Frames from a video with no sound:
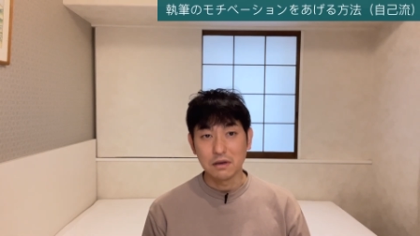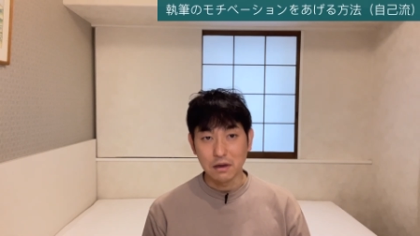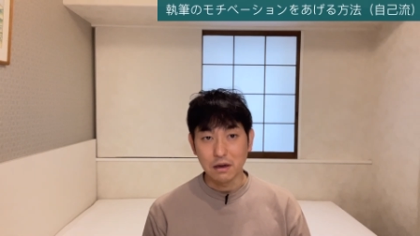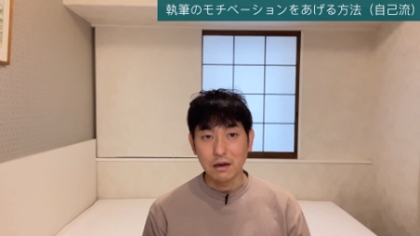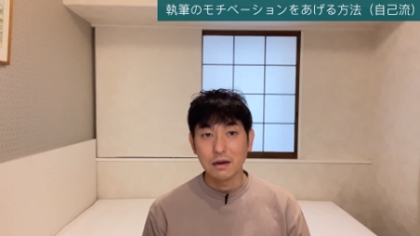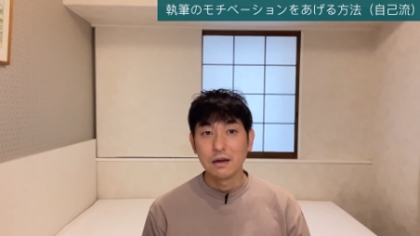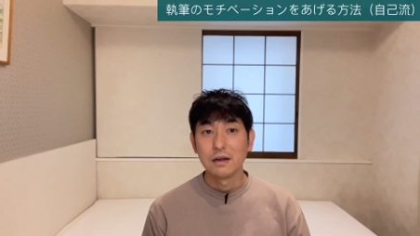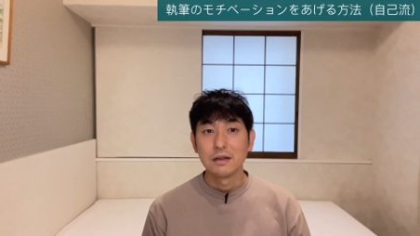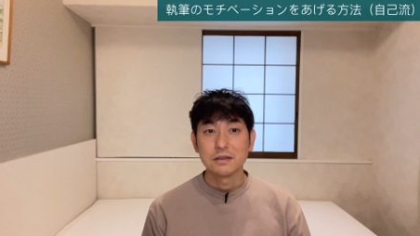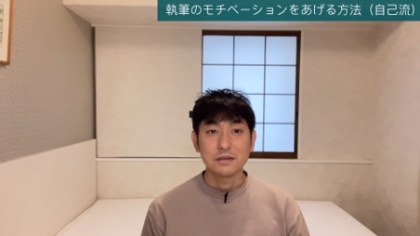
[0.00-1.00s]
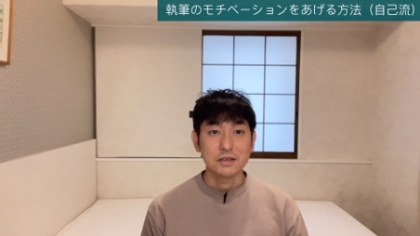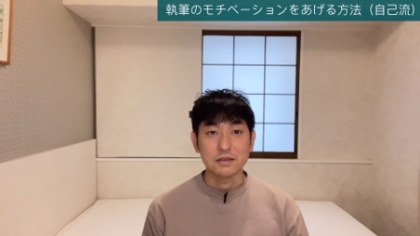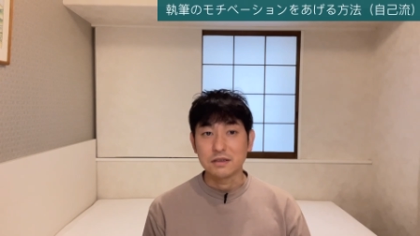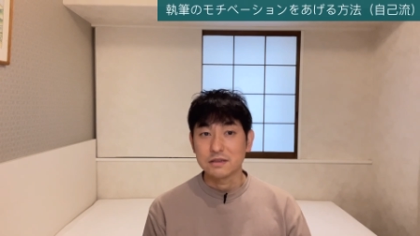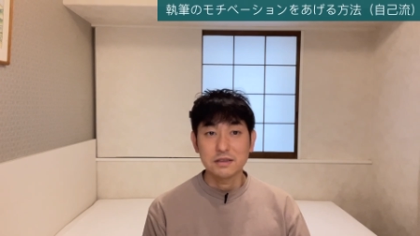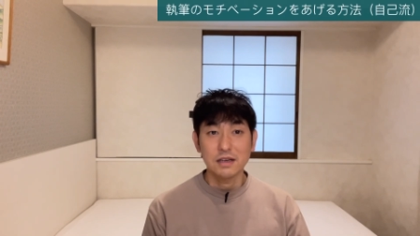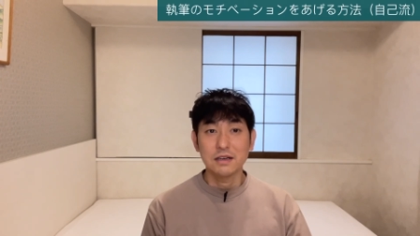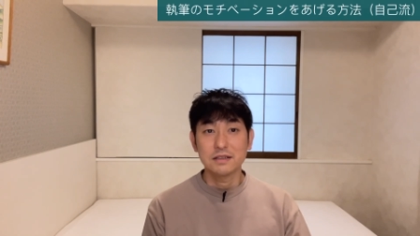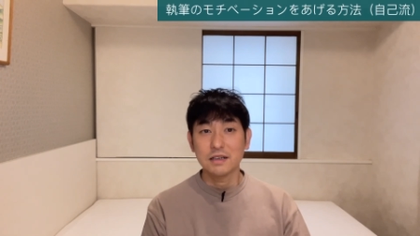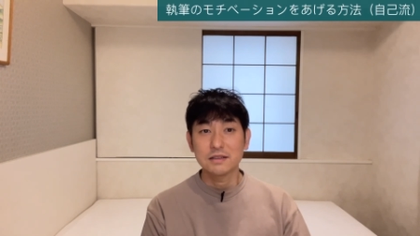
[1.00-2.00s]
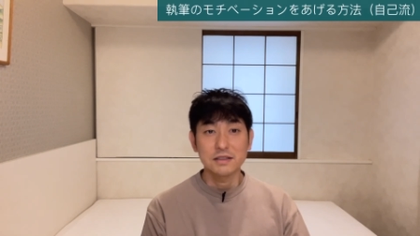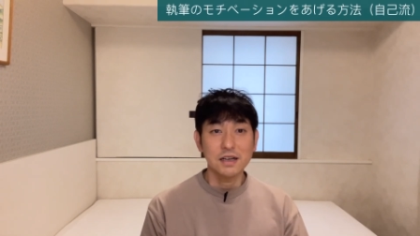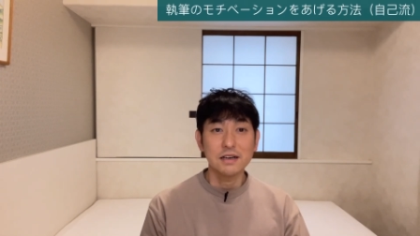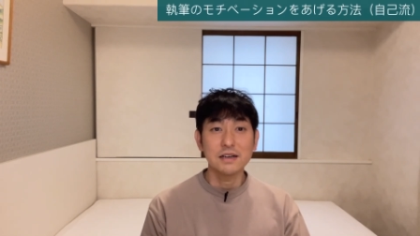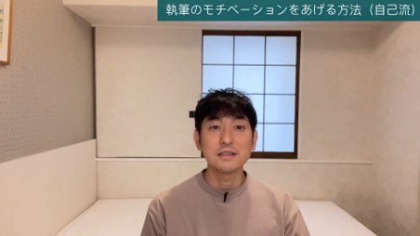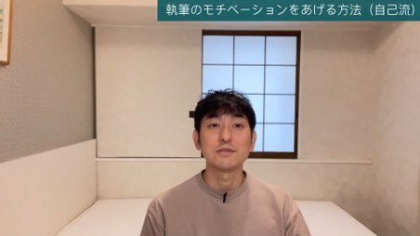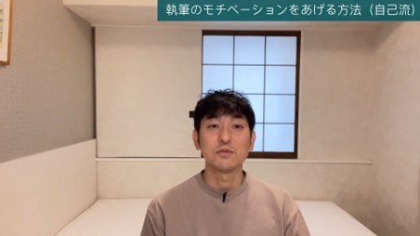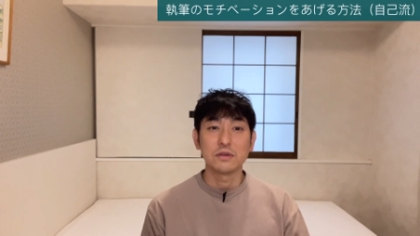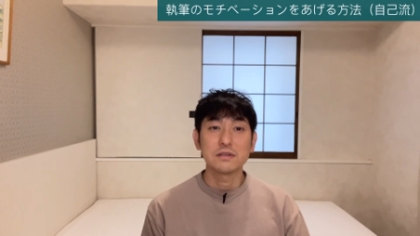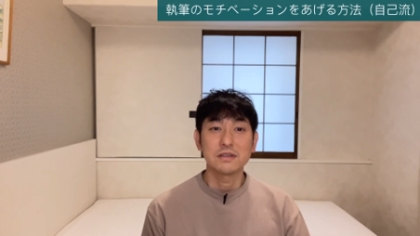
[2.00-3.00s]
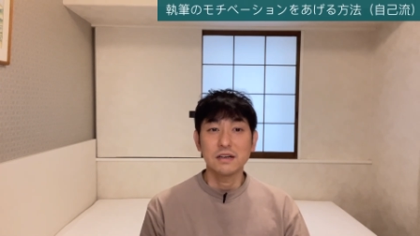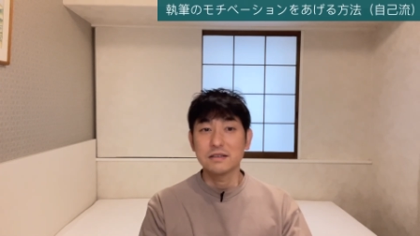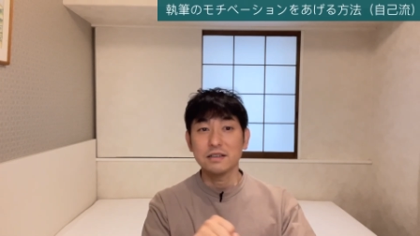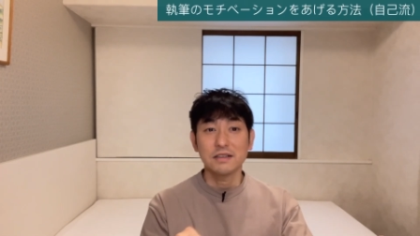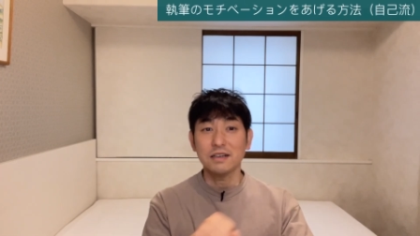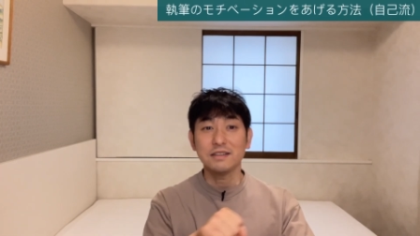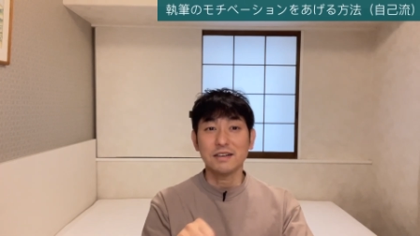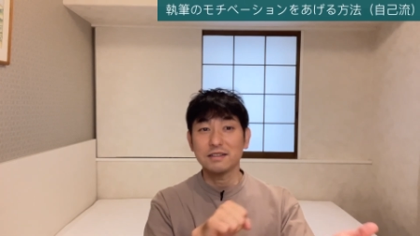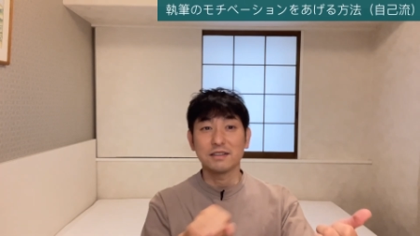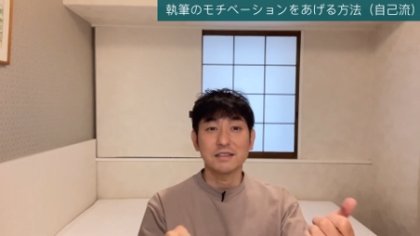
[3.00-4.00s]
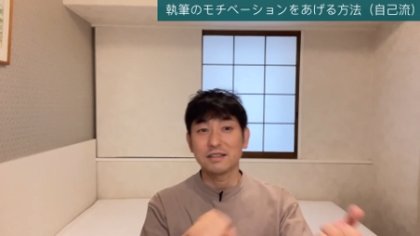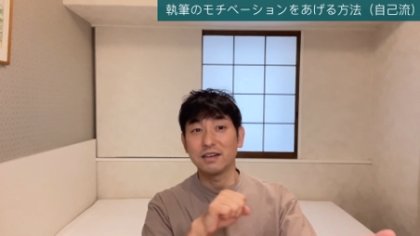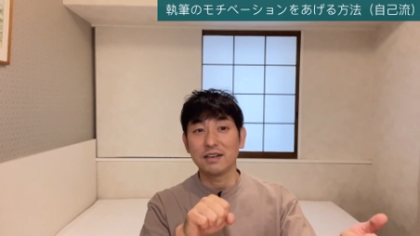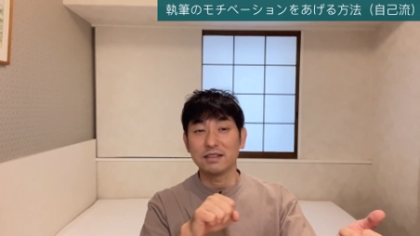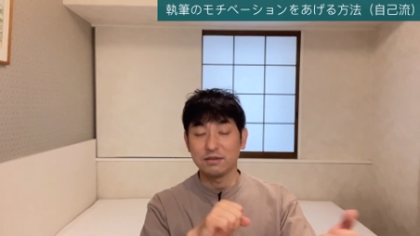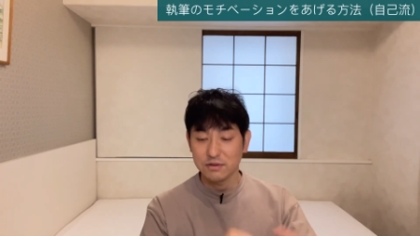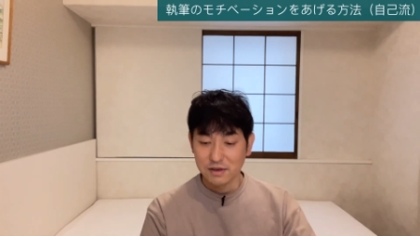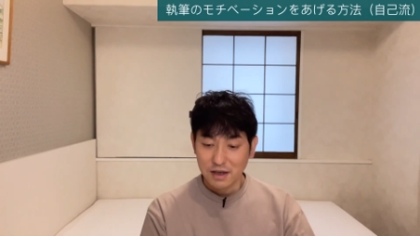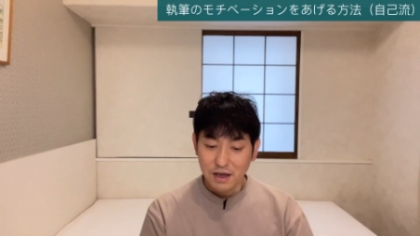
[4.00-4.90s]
えーチャチャチャチャチャですよね。チャチャチャチャラチャチャです。